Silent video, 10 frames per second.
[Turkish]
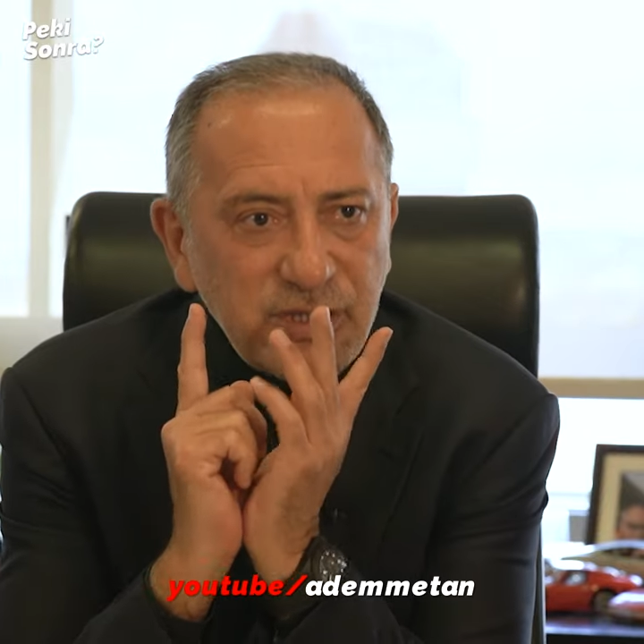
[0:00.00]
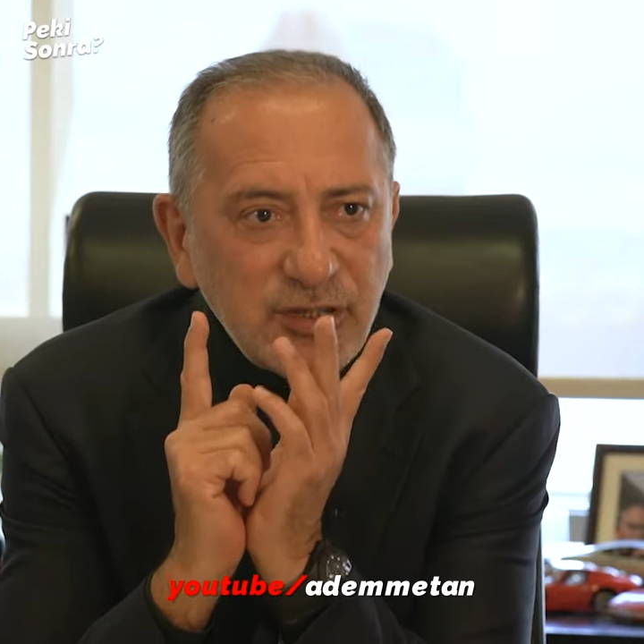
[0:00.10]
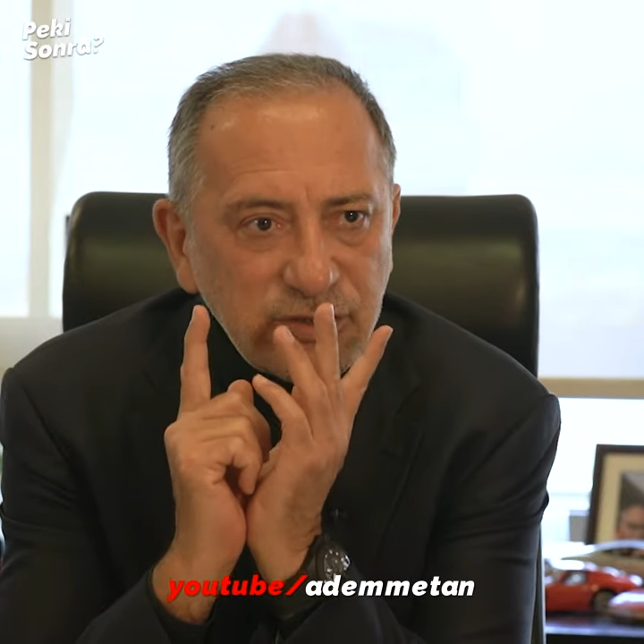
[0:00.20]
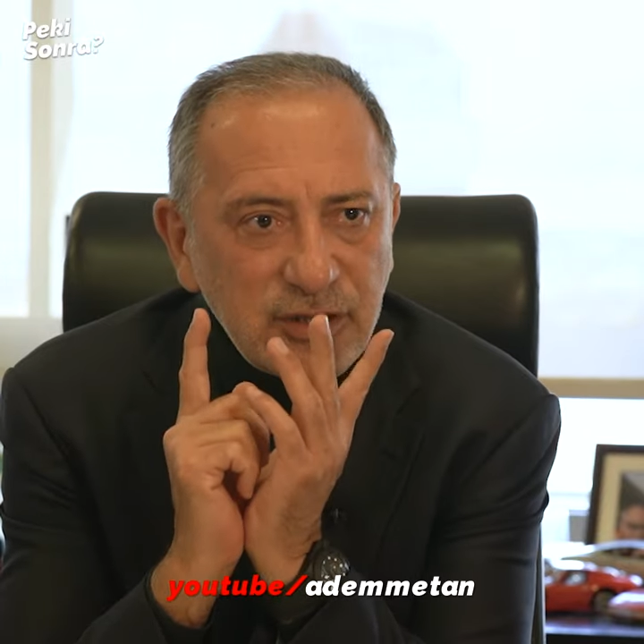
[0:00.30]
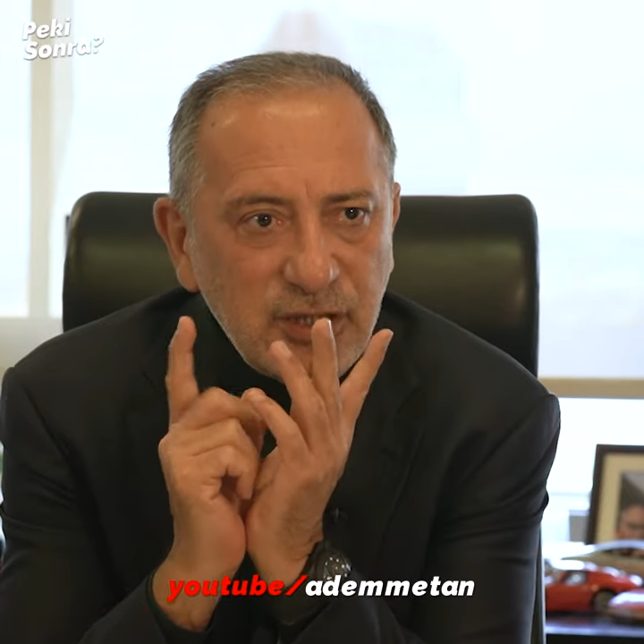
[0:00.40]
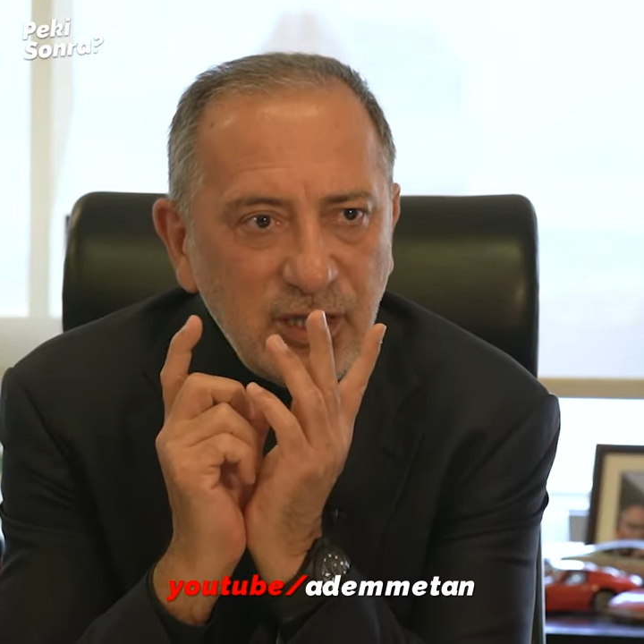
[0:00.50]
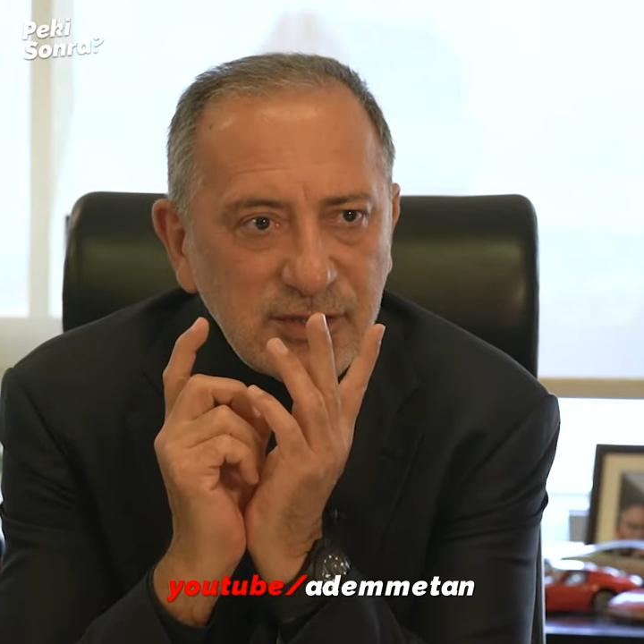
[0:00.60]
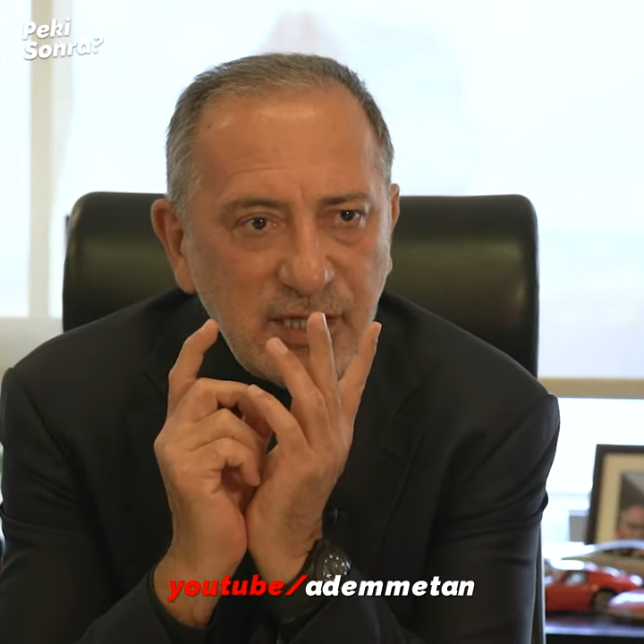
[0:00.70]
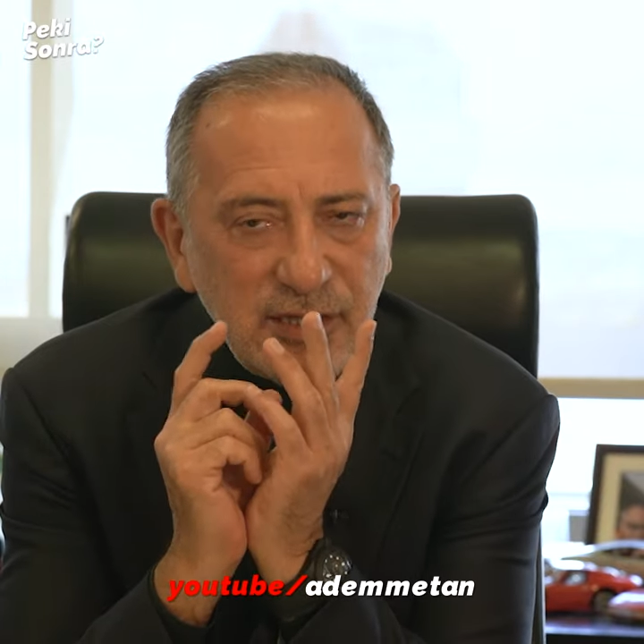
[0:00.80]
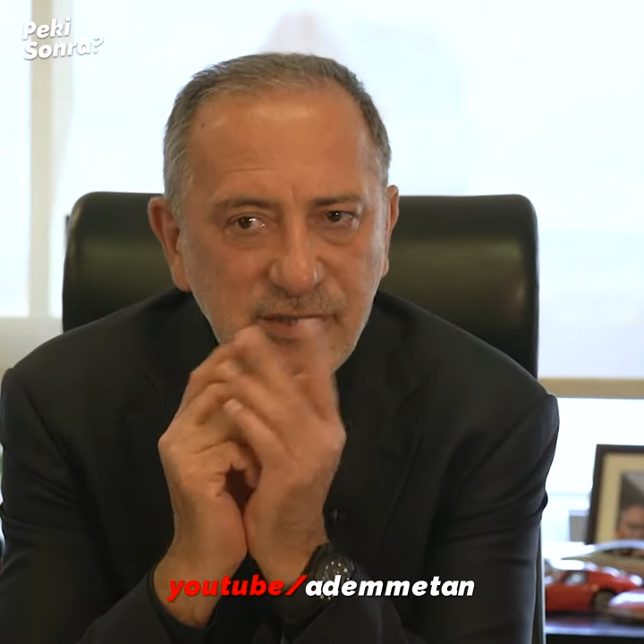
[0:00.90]
başlangıcıdır
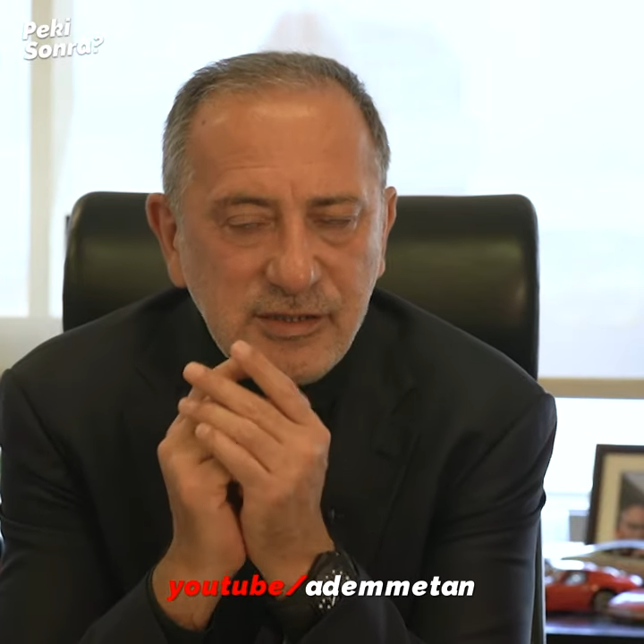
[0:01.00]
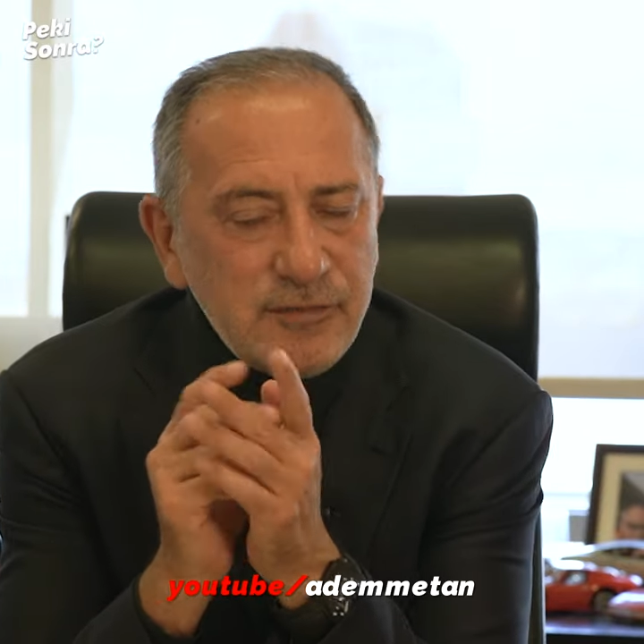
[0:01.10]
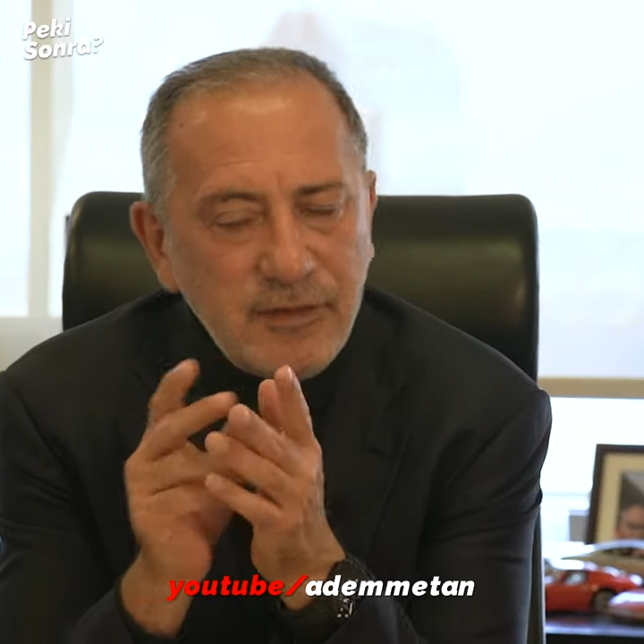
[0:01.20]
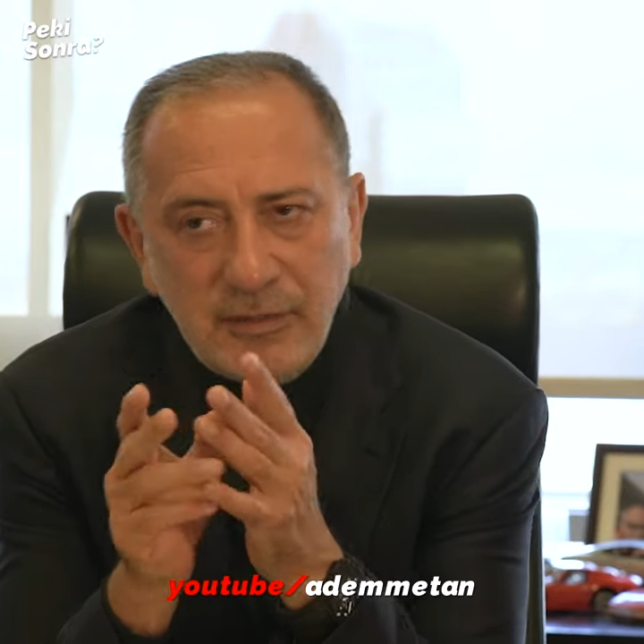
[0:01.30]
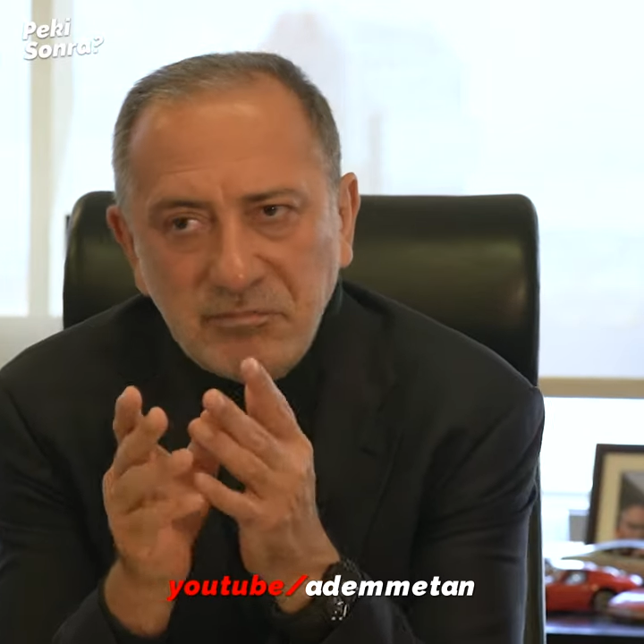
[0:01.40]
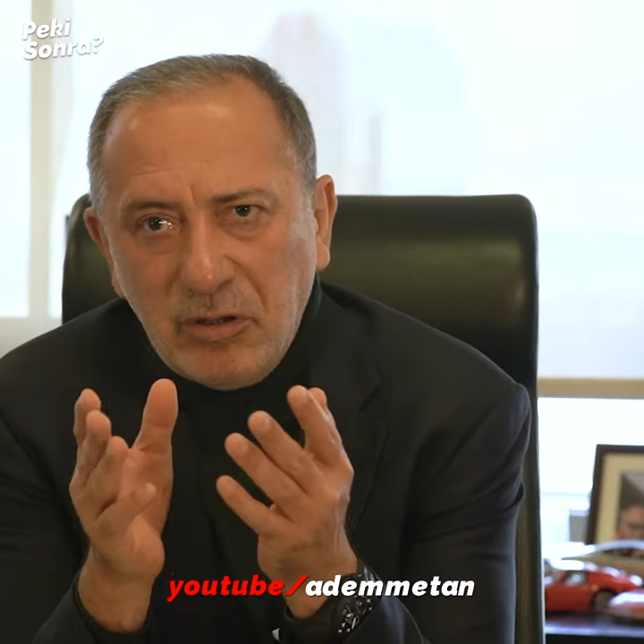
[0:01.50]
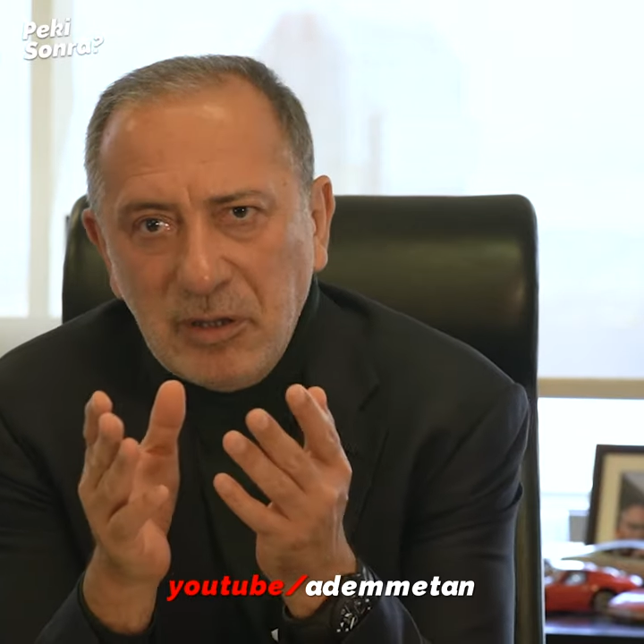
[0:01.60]
Galatasaray Lisesi ve